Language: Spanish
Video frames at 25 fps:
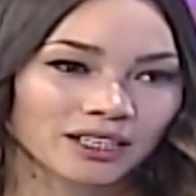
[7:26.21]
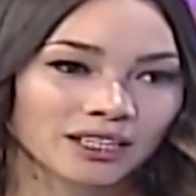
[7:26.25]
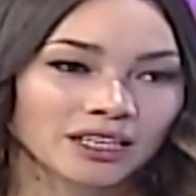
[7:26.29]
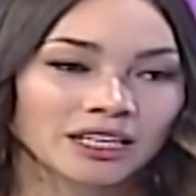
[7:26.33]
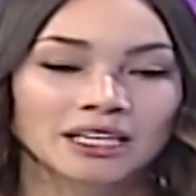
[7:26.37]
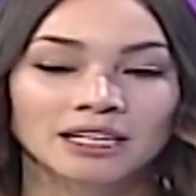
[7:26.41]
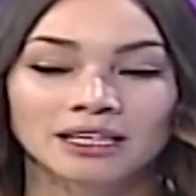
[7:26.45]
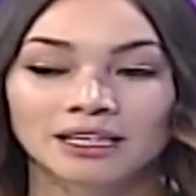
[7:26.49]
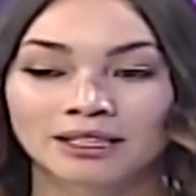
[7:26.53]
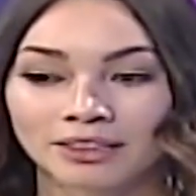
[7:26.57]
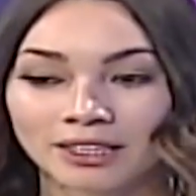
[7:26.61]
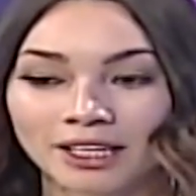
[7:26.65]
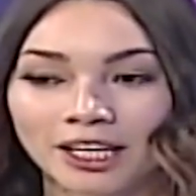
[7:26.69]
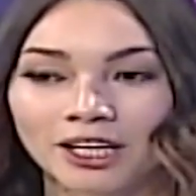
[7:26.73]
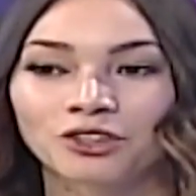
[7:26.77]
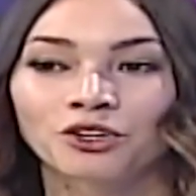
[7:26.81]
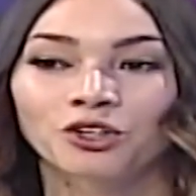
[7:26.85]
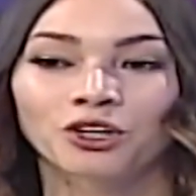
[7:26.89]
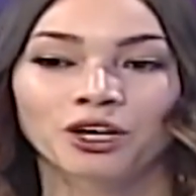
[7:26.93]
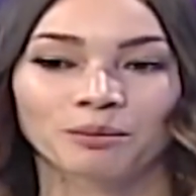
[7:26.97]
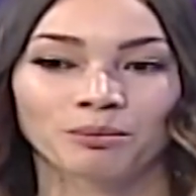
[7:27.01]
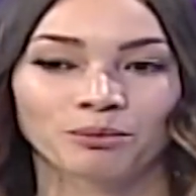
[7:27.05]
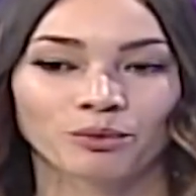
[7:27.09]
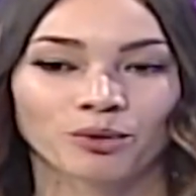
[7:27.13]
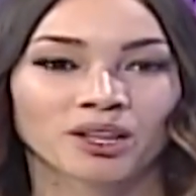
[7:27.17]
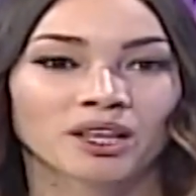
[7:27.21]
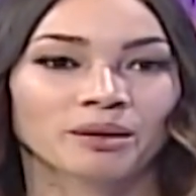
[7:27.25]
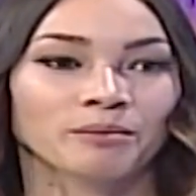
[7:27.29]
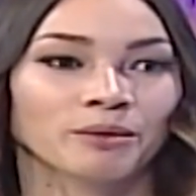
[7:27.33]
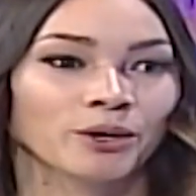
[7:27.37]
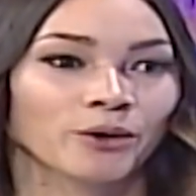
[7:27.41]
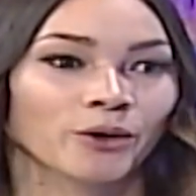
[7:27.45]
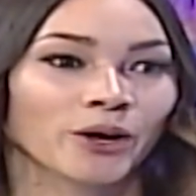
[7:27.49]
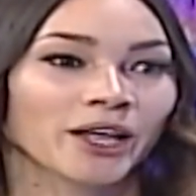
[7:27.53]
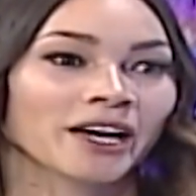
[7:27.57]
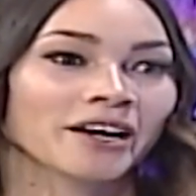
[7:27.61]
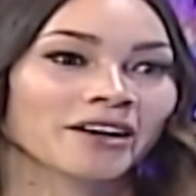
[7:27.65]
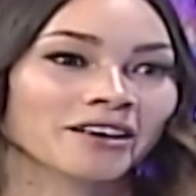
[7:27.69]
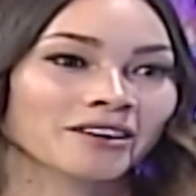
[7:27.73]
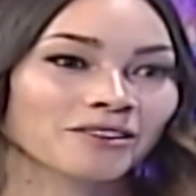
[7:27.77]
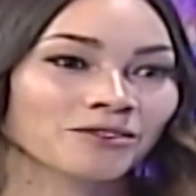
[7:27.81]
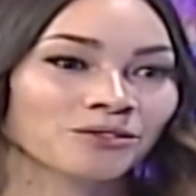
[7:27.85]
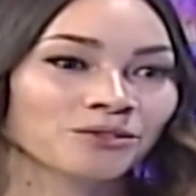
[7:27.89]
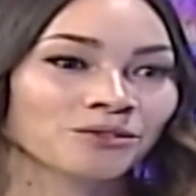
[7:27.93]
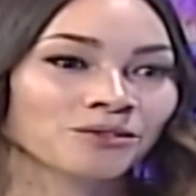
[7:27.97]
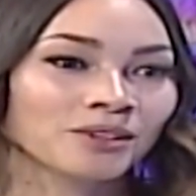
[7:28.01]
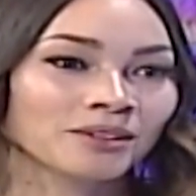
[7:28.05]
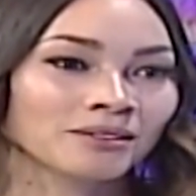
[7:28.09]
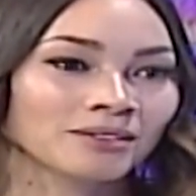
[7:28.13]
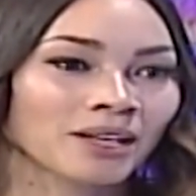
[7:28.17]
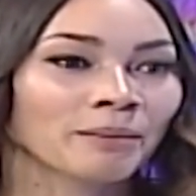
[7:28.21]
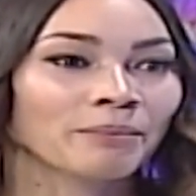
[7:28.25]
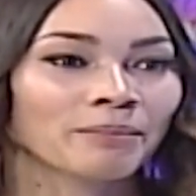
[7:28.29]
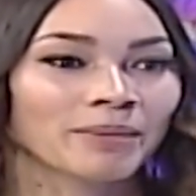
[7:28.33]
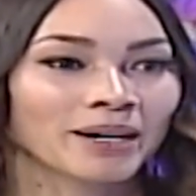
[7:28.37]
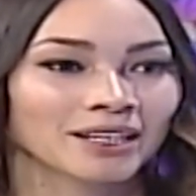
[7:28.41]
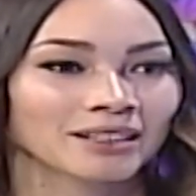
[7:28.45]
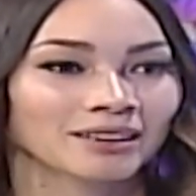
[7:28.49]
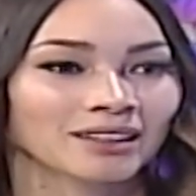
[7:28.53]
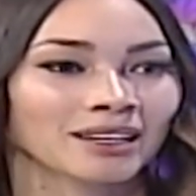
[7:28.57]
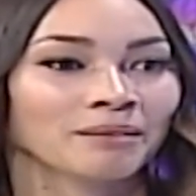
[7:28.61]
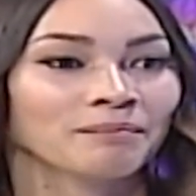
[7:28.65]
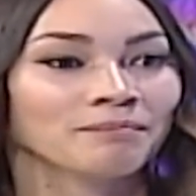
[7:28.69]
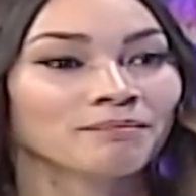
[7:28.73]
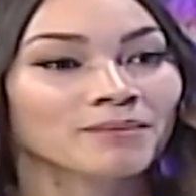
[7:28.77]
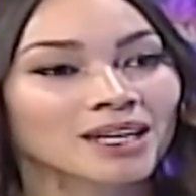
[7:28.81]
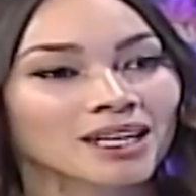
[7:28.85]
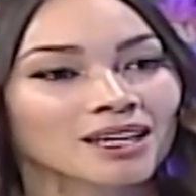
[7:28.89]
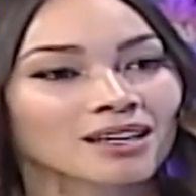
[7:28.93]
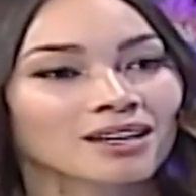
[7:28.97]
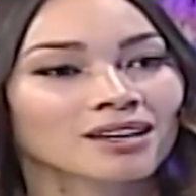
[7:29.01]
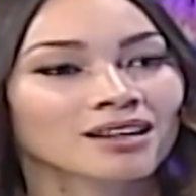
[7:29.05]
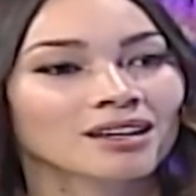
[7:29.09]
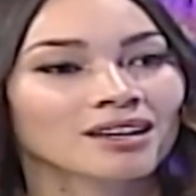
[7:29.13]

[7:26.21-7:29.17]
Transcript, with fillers: y entiendo que pueda mejorar una parte en mí.